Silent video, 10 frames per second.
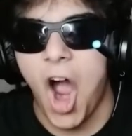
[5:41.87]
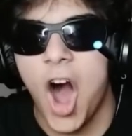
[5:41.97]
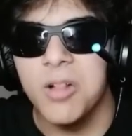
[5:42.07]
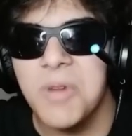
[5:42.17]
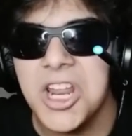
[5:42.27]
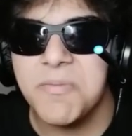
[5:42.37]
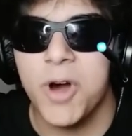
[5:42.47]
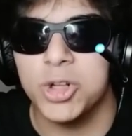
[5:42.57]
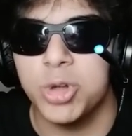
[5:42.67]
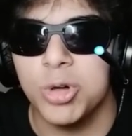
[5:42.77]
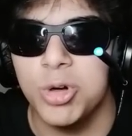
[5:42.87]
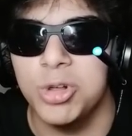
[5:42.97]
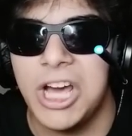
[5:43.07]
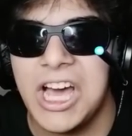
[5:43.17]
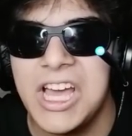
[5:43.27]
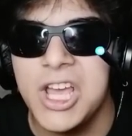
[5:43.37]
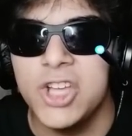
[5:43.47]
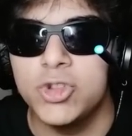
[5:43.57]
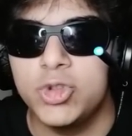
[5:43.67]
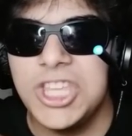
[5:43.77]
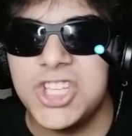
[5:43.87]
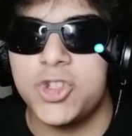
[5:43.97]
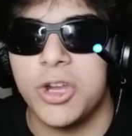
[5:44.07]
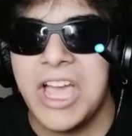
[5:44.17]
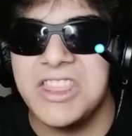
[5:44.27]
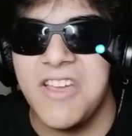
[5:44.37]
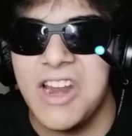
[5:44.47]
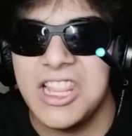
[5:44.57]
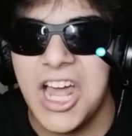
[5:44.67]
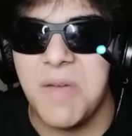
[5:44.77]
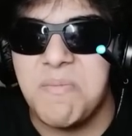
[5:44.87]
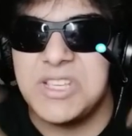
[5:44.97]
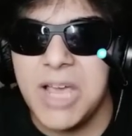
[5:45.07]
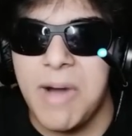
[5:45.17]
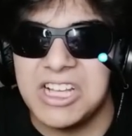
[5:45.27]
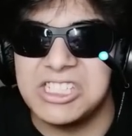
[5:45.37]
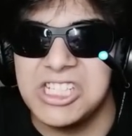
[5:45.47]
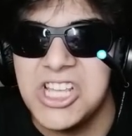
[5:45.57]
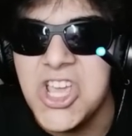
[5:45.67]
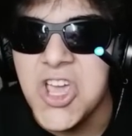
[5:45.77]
Alman İmparatorluğu'na diz çöken devletler bize baksın.